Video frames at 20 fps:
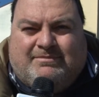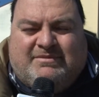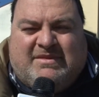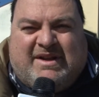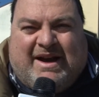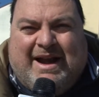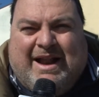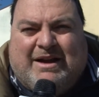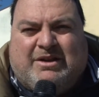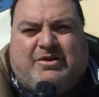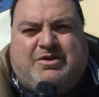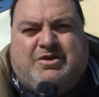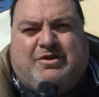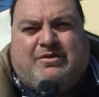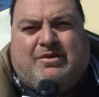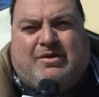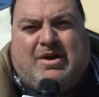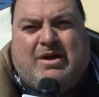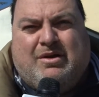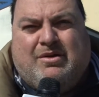Tra l'altro ci
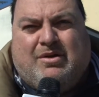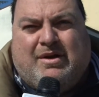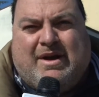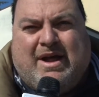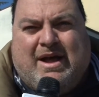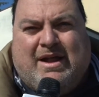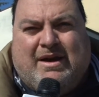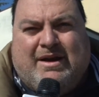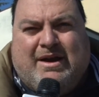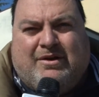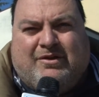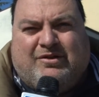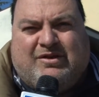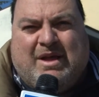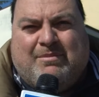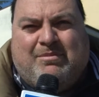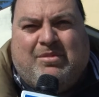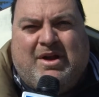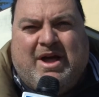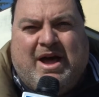sono ancora nello
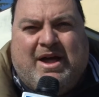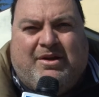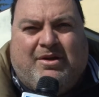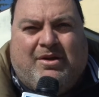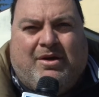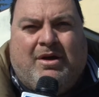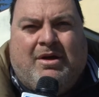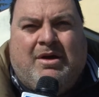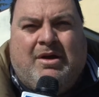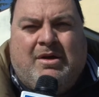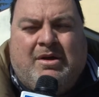stabolario